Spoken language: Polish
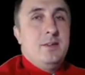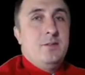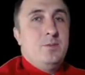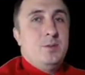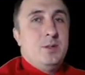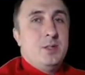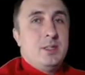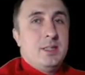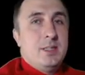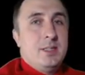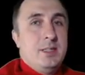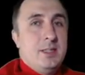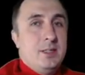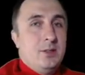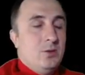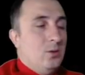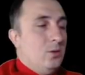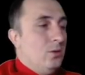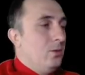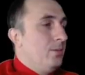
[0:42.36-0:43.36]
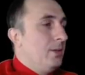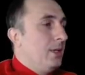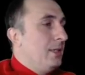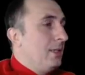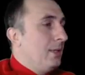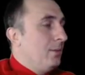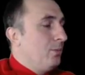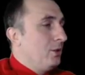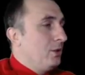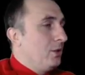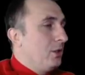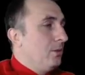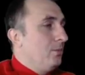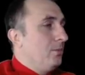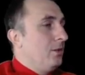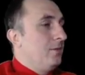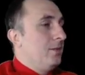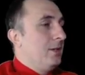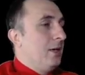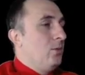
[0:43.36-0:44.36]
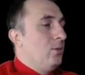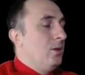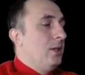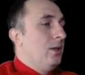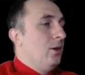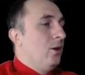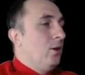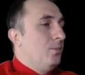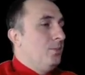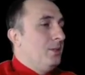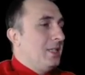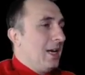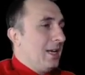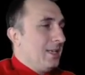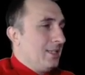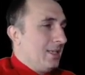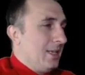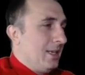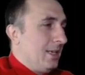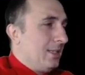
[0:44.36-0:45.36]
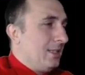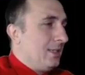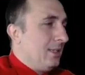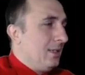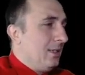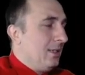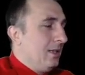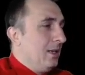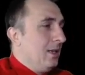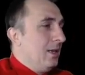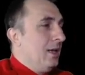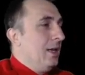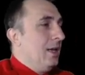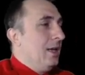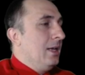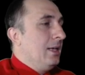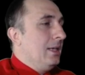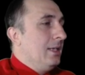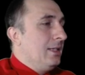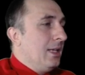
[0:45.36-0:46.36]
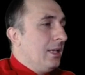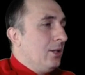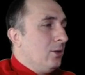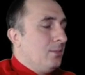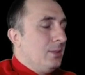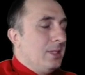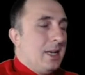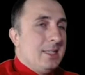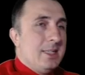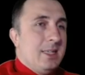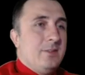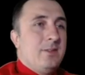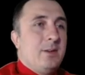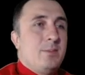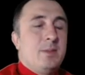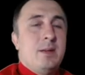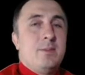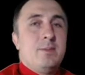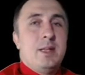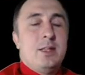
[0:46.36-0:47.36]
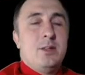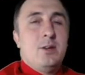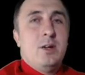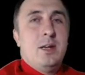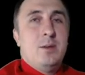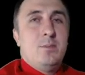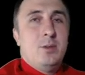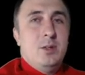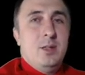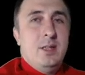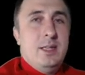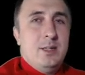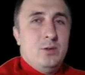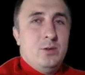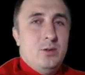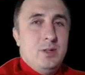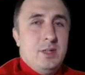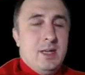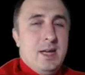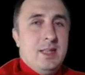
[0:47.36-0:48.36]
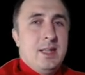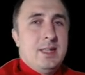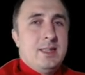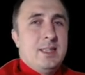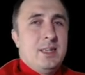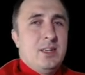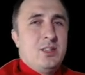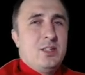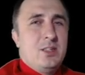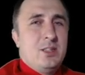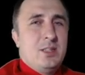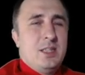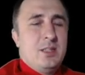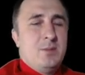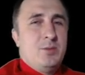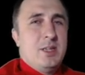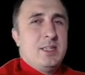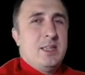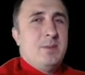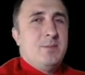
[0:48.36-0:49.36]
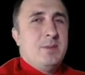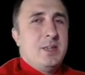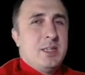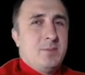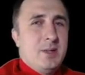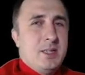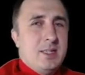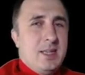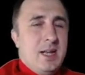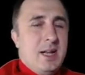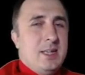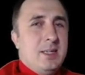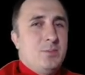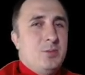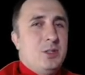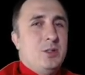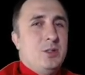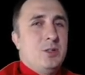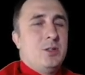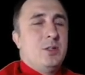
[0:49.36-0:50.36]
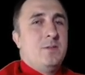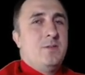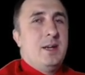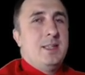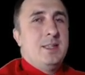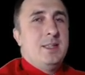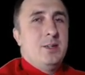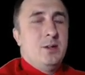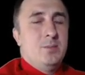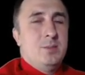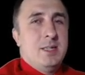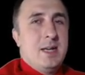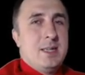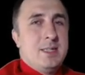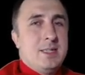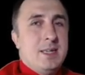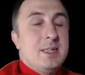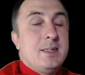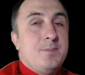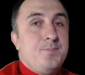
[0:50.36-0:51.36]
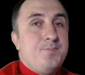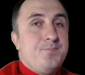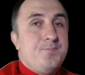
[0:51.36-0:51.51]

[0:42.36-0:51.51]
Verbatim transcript: w procesingu będę potrzebował obrazek i ten obrazek Wam tam na dole podlinkuję, dlatego że to jest przeze mnie specjalnie przygotowany obrazek,